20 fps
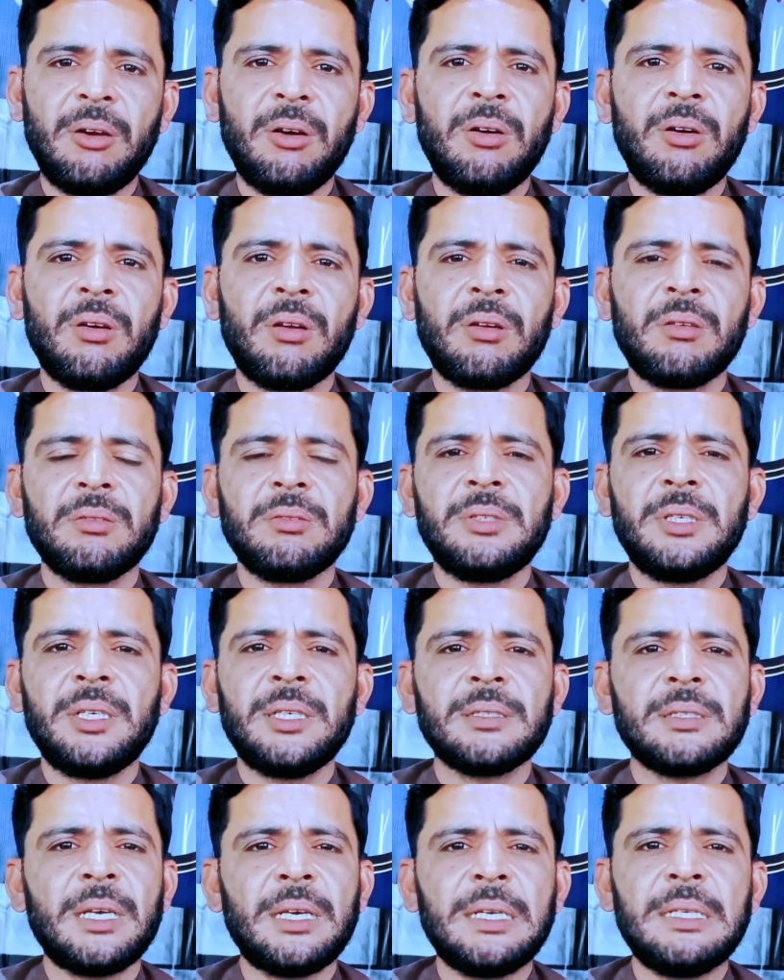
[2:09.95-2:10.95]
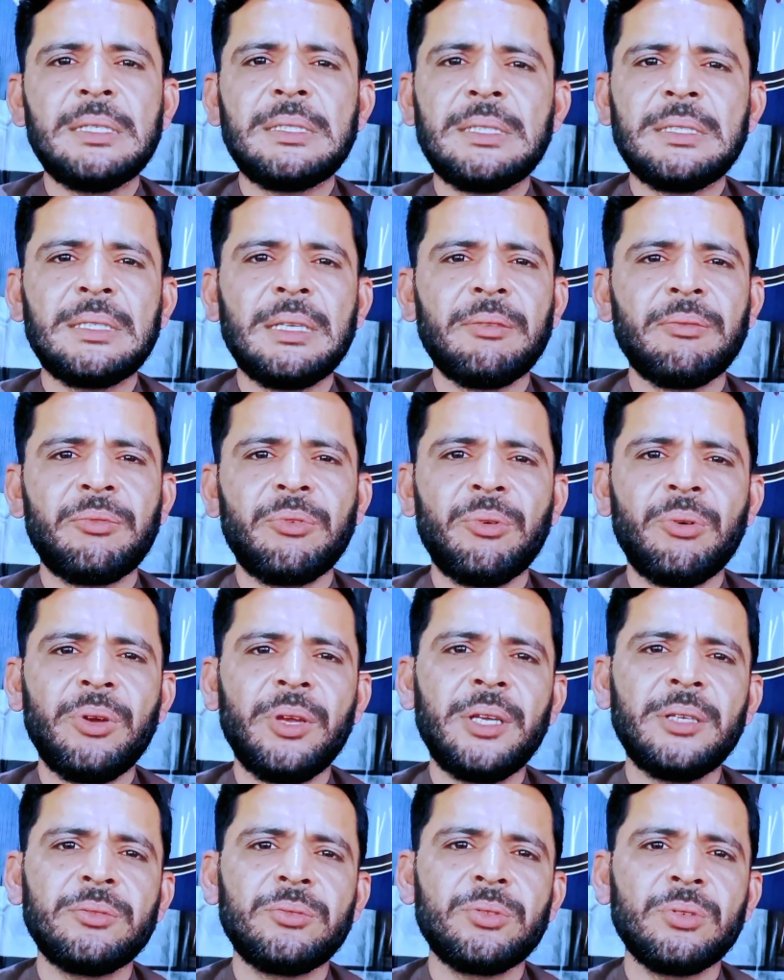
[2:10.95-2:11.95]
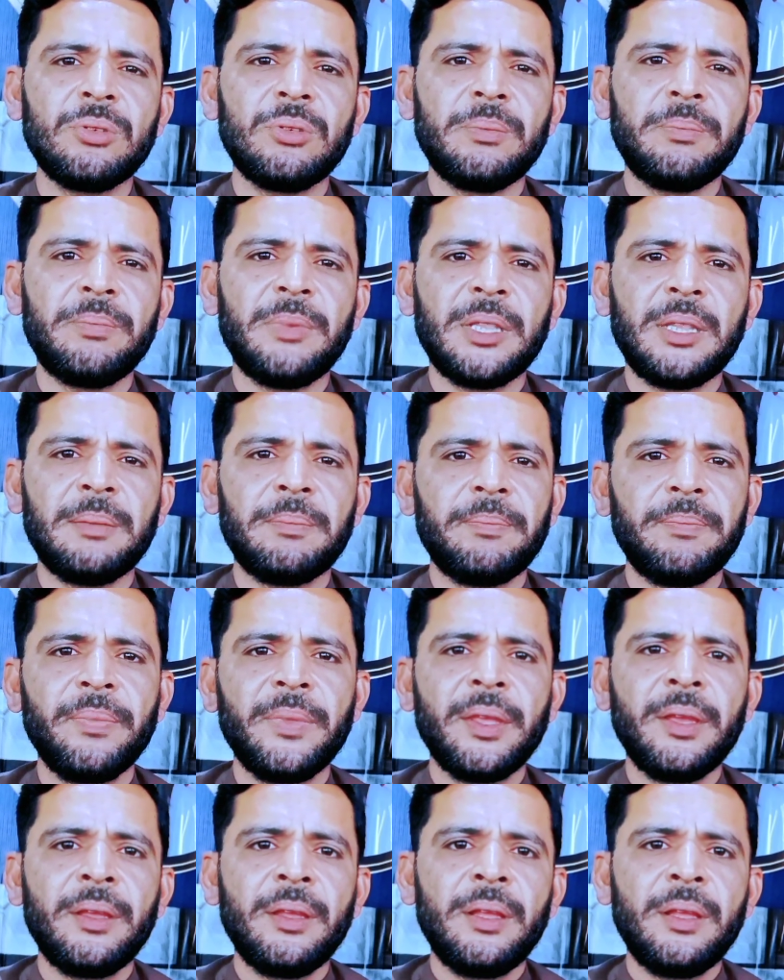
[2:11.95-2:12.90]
और ये सारी चीज़ें वो हैं जो मतलब